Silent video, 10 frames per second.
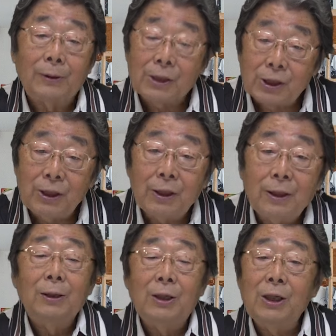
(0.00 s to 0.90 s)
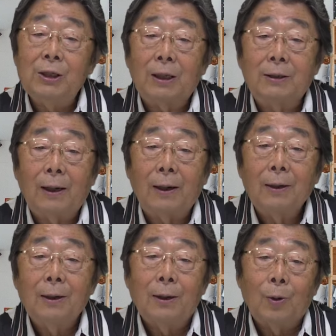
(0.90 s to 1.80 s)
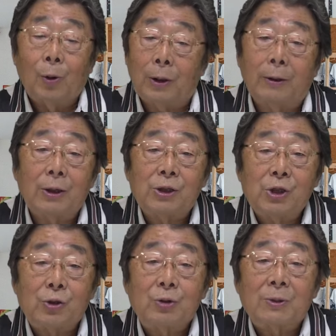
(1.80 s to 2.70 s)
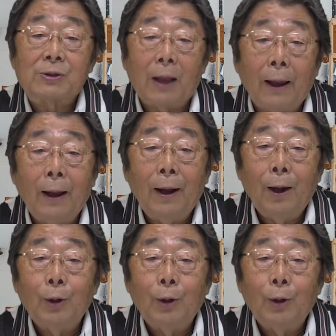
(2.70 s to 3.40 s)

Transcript: 私、議員だったら、これだけは死守しますね。